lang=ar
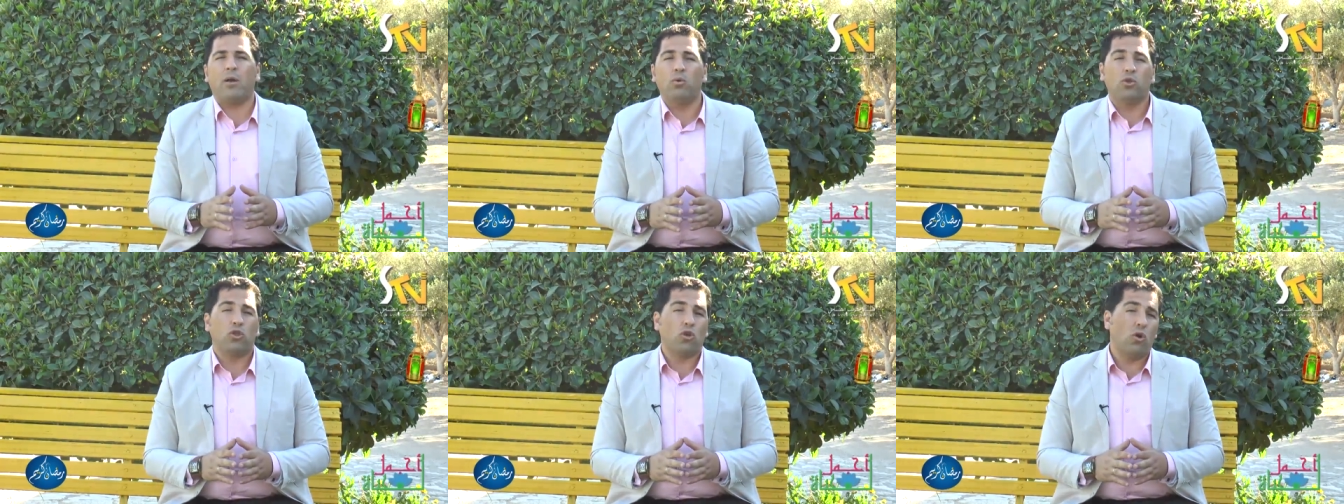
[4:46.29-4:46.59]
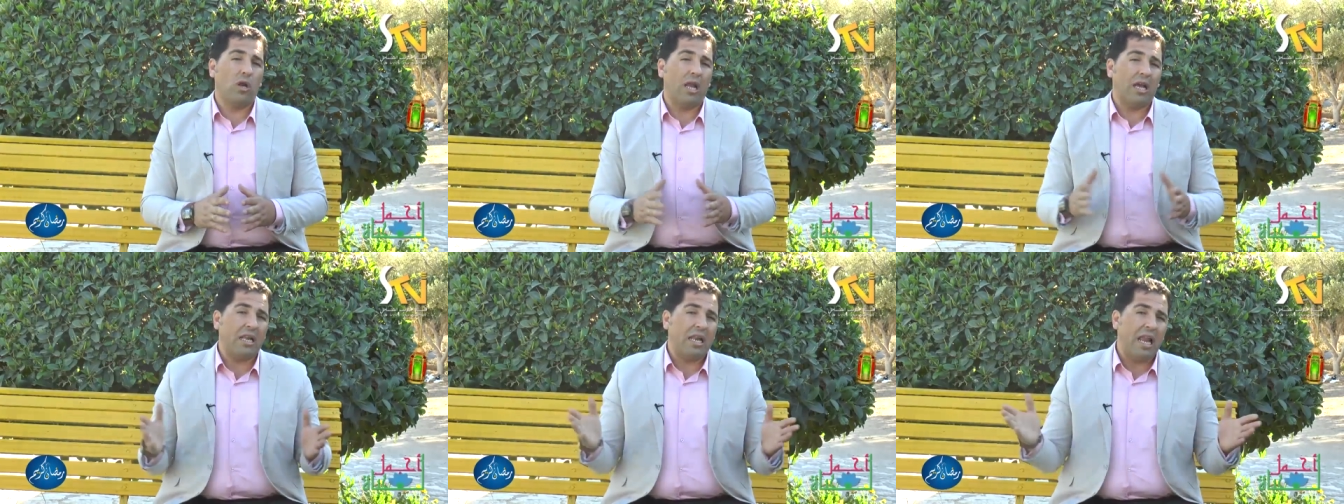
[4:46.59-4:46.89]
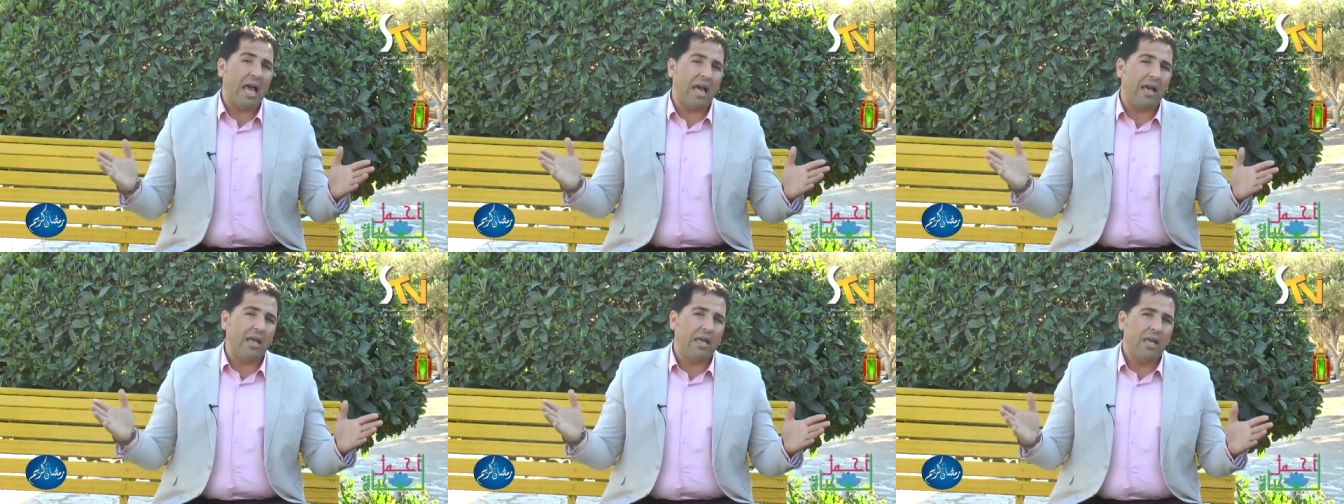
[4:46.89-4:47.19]
وتقول لك
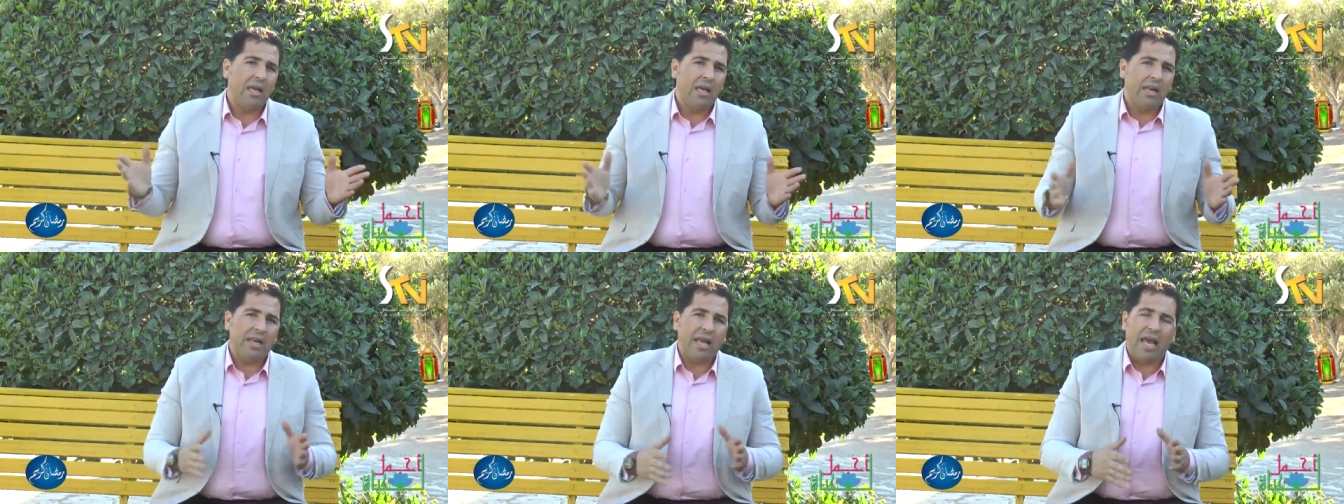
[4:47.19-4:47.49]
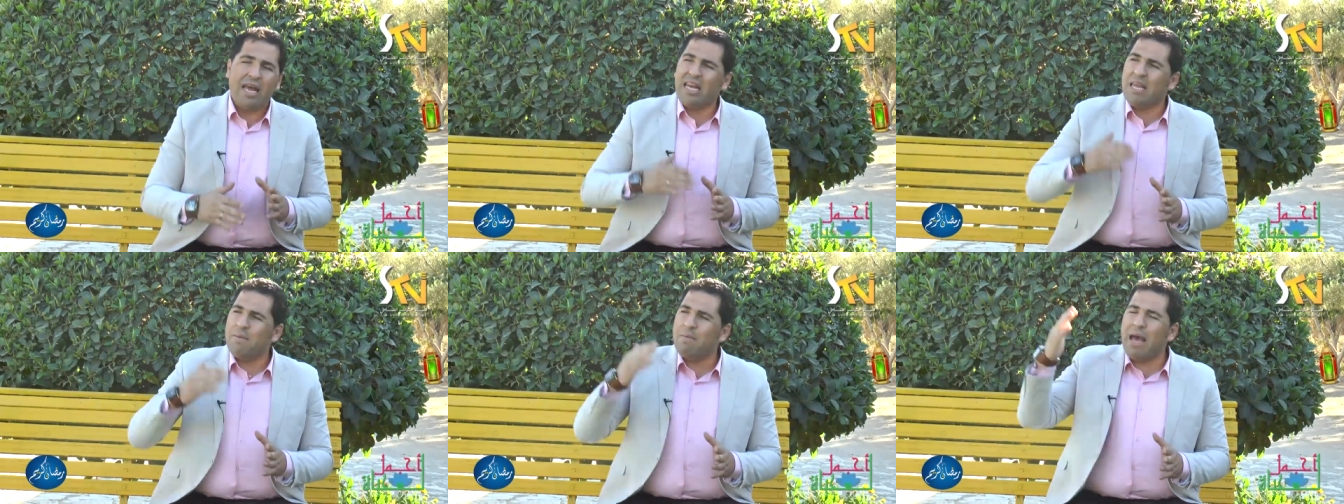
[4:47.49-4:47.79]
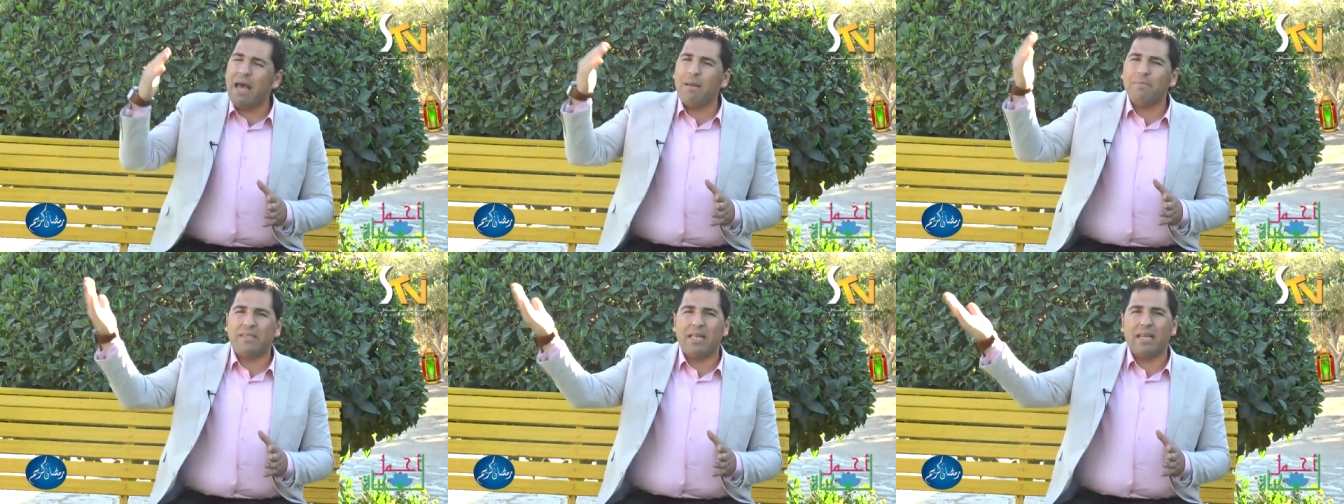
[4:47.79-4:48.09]
لا لاني
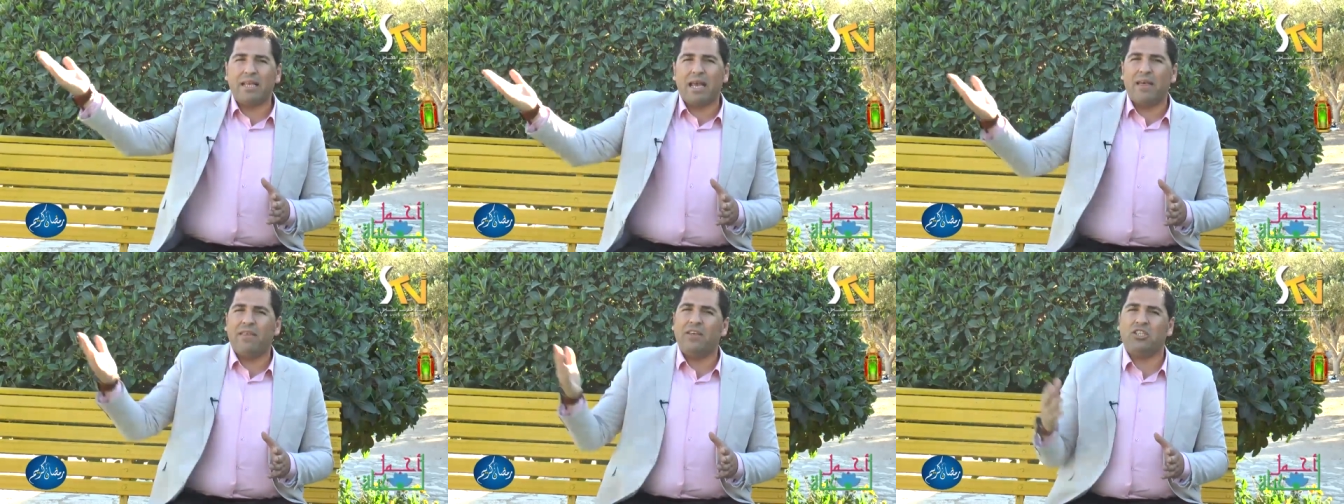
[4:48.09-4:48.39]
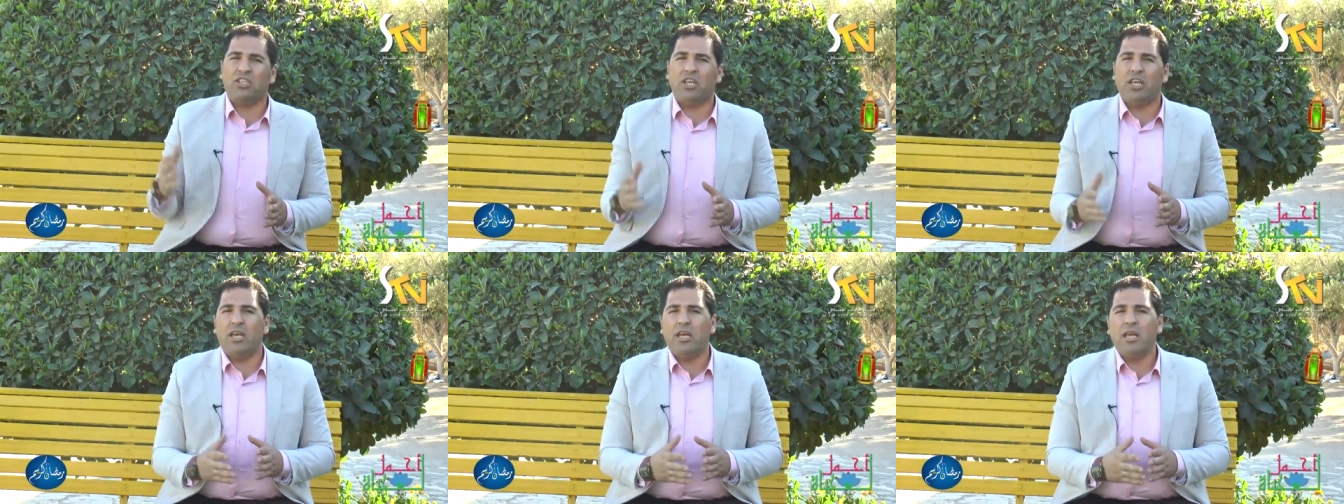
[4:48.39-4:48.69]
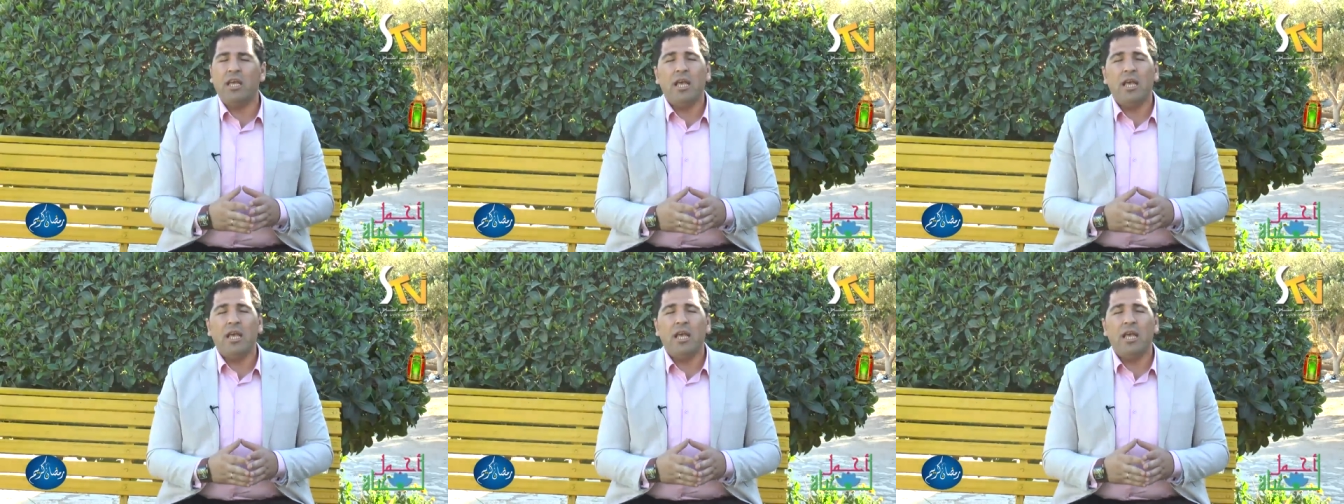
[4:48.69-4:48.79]
ما امتلك هذا الشيء